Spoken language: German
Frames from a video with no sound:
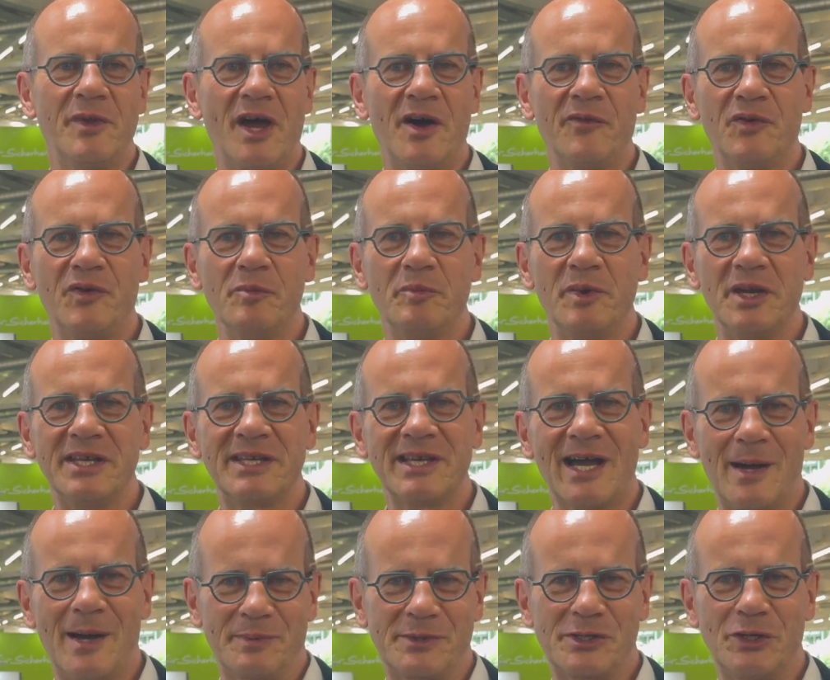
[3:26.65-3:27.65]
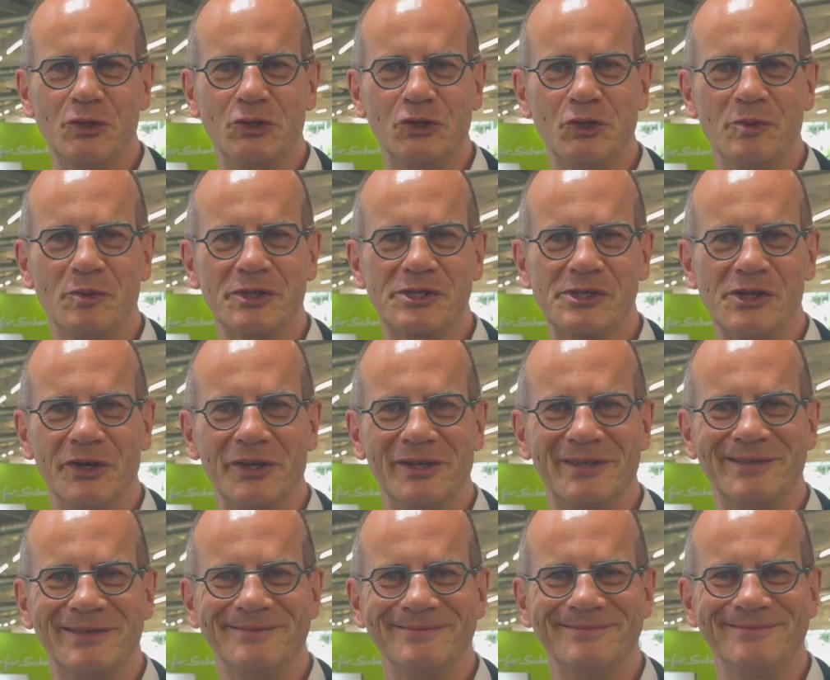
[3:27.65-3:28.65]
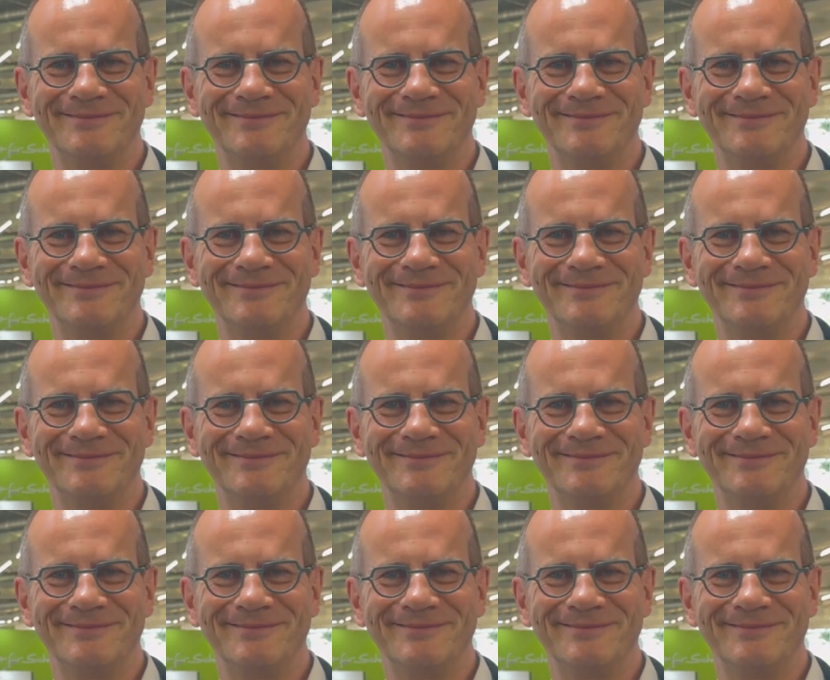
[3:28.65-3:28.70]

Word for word: Davon bin ich absolut überzeugt.